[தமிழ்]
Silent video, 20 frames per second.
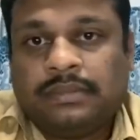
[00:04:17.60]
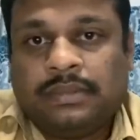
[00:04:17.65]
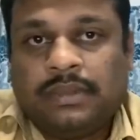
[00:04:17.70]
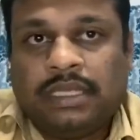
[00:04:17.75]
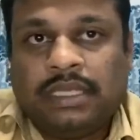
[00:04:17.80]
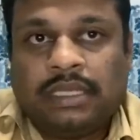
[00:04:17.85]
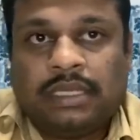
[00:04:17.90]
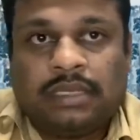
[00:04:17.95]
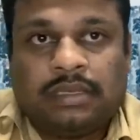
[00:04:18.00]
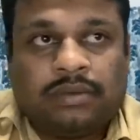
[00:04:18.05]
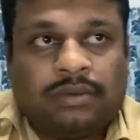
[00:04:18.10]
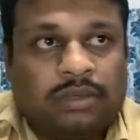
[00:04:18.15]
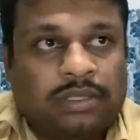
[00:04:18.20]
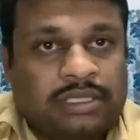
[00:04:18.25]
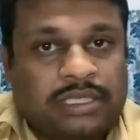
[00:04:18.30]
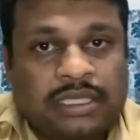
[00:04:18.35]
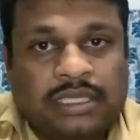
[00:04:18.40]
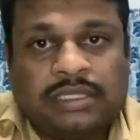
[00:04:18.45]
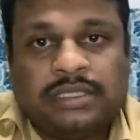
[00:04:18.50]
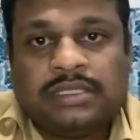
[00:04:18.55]
நீங்கள்
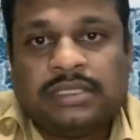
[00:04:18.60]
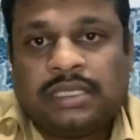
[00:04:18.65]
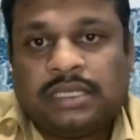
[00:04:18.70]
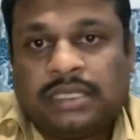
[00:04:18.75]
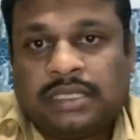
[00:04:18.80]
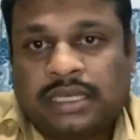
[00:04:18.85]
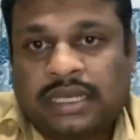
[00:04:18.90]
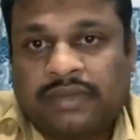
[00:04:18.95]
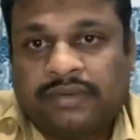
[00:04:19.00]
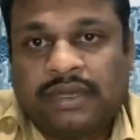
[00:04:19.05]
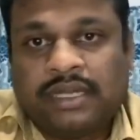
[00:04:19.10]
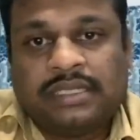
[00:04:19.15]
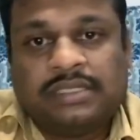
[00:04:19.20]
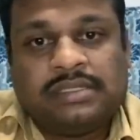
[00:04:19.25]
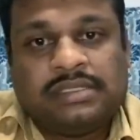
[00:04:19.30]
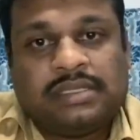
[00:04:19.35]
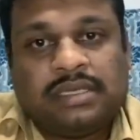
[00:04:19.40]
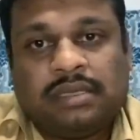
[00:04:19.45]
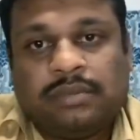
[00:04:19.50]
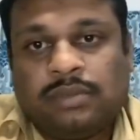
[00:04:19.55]
உங்களுக்கு தெரிஞ்ச ட்ராவல்
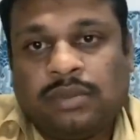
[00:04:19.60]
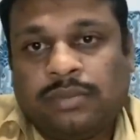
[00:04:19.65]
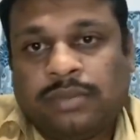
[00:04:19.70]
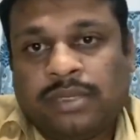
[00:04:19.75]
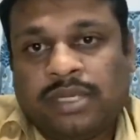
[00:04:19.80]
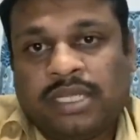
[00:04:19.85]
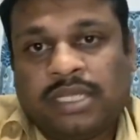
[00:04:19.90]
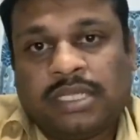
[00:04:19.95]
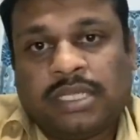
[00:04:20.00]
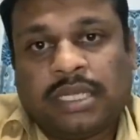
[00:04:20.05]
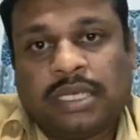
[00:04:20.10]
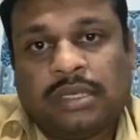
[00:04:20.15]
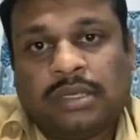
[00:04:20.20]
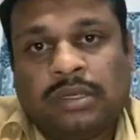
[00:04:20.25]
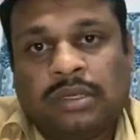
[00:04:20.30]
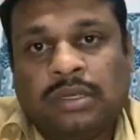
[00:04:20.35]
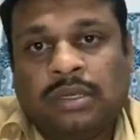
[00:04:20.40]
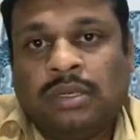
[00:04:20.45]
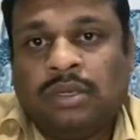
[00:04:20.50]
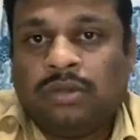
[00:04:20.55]
ஏஜென்சியில் புக் பண்ணியிருந்தாலோ
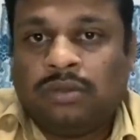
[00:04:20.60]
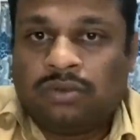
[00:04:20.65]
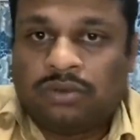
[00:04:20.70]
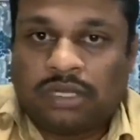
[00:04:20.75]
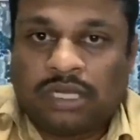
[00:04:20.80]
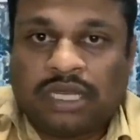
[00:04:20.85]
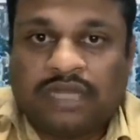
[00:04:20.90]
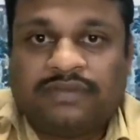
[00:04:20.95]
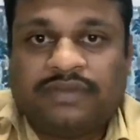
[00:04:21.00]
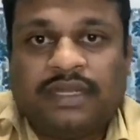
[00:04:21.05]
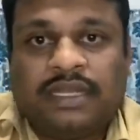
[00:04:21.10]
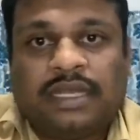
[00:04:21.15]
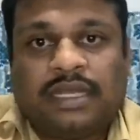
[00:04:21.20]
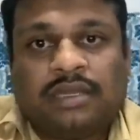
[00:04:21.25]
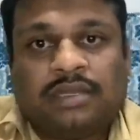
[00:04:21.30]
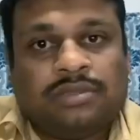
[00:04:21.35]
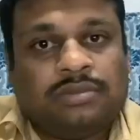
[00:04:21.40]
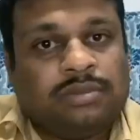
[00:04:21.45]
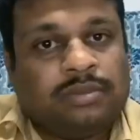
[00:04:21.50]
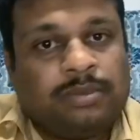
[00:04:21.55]
உங்கள் காஃபியில்
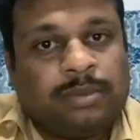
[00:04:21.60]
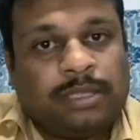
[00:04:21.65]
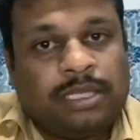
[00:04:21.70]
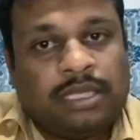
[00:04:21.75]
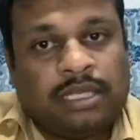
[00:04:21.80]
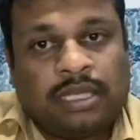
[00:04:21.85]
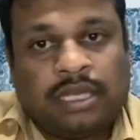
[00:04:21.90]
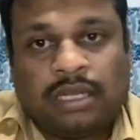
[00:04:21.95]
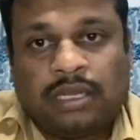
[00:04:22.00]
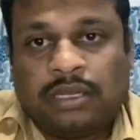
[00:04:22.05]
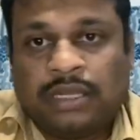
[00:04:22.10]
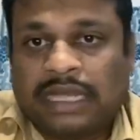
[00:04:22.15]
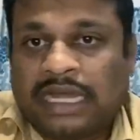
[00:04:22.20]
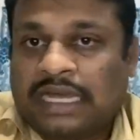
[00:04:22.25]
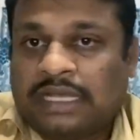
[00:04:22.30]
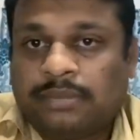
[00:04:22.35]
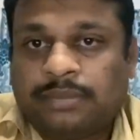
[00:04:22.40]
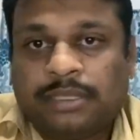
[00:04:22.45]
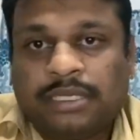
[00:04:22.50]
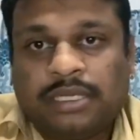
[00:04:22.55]
யாராவது புக் பண்ணியிருந்தாலோ
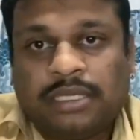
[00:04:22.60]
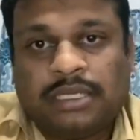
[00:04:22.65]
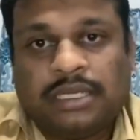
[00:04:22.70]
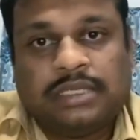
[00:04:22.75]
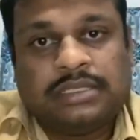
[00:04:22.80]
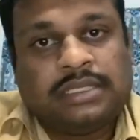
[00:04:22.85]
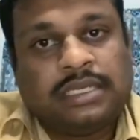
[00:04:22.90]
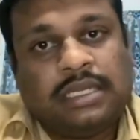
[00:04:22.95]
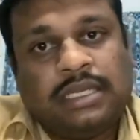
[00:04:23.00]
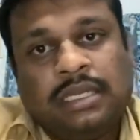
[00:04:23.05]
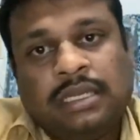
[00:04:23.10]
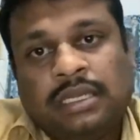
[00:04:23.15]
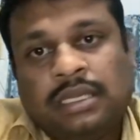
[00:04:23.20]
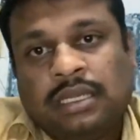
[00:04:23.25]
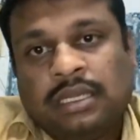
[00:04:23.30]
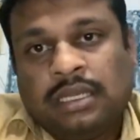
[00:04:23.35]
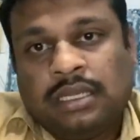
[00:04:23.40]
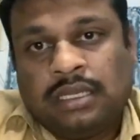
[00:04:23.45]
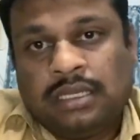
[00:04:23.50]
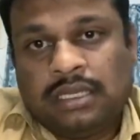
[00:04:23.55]
யார் பண்ணியிருந்தாலும் சரி
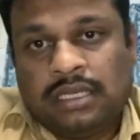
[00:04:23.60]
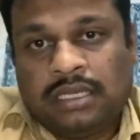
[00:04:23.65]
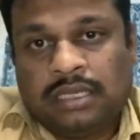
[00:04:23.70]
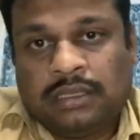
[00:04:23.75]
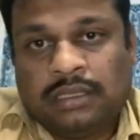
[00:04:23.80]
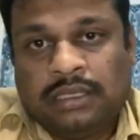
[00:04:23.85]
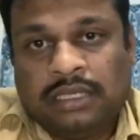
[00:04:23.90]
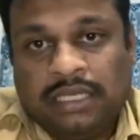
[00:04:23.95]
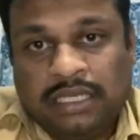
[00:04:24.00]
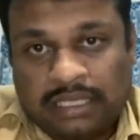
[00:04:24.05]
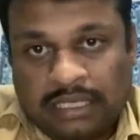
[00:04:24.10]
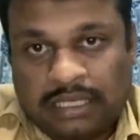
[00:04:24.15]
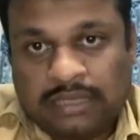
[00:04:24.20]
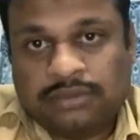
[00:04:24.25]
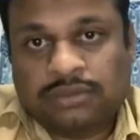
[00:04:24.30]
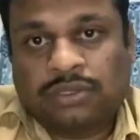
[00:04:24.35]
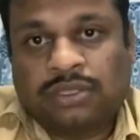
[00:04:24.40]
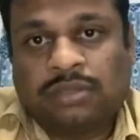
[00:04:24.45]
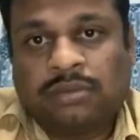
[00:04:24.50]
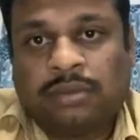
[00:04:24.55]
நீங்கள் நீங்களே
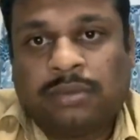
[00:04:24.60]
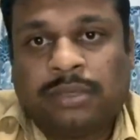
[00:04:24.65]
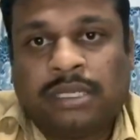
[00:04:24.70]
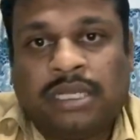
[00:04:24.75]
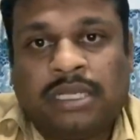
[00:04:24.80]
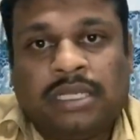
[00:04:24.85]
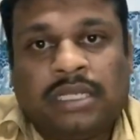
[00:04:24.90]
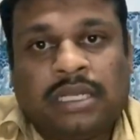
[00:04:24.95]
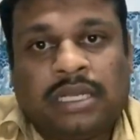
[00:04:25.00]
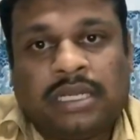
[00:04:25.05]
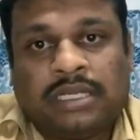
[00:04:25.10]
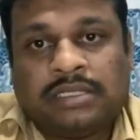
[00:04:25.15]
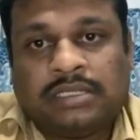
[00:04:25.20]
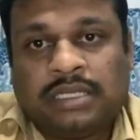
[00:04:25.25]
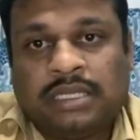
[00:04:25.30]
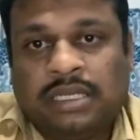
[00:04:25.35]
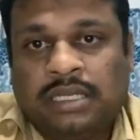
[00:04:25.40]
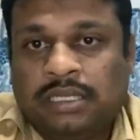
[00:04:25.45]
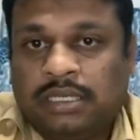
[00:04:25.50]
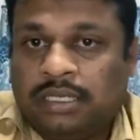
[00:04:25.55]
சொந்தமாக பண்ணியிருந்தீங்கனாலும்
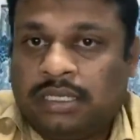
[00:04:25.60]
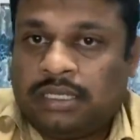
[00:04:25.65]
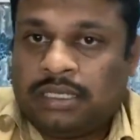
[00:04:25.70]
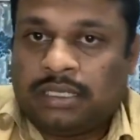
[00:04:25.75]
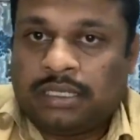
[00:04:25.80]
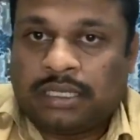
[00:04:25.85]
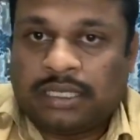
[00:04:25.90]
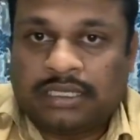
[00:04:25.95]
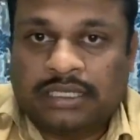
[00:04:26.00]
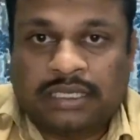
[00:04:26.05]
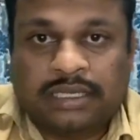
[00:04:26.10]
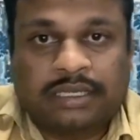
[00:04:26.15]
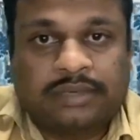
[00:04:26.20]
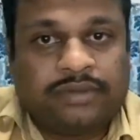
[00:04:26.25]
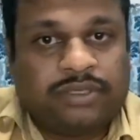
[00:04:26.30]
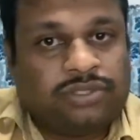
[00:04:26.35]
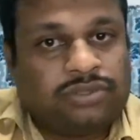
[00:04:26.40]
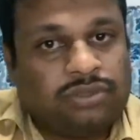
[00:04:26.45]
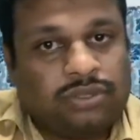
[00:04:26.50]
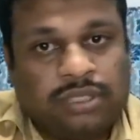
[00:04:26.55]
சரி நீங்கள் கத்தர்
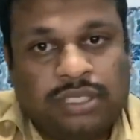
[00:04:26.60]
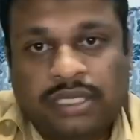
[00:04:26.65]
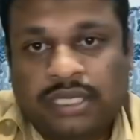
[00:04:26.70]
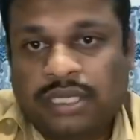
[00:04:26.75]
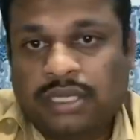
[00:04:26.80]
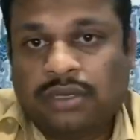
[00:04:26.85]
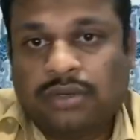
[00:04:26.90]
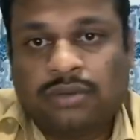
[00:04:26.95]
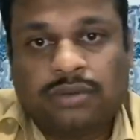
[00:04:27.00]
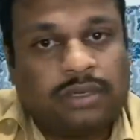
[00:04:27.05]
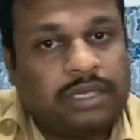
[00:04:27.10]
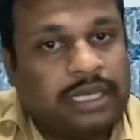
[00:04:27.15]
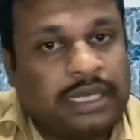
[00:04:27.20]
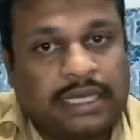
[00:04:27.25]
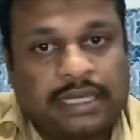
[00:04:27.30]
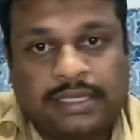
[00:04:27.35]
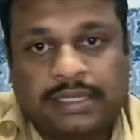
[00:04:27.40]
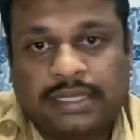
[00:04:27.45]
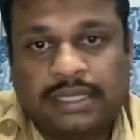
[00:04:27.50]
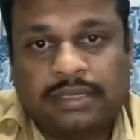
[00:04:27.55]
ஏர்வேஸோ இண்டிகோவோ
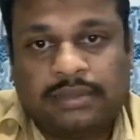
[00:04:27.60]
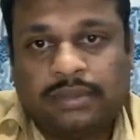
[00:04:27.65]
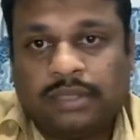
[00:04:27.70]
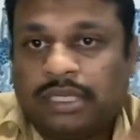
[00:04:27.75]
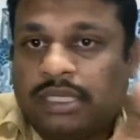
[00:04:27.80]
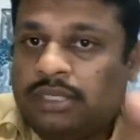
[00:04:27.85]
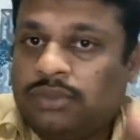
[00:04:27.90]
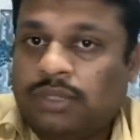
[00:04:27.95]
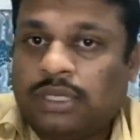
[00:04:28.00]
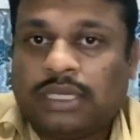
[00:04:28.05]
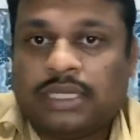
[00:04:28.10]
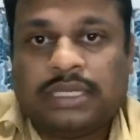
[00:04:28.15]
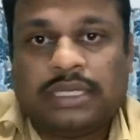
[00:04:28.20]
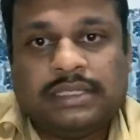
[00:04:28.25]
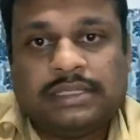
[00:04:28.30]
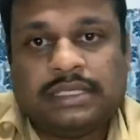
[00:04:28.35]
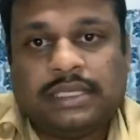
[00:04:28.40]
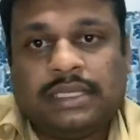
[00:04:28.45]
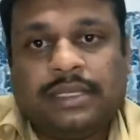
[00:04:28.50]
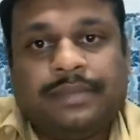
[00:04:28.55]
ஏர் இண்டியாவோ எதுவாக
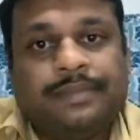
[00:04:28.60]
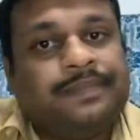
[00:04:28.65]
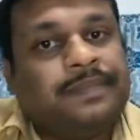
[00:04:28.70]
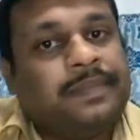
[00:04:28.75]
இருந்தாலும் சரி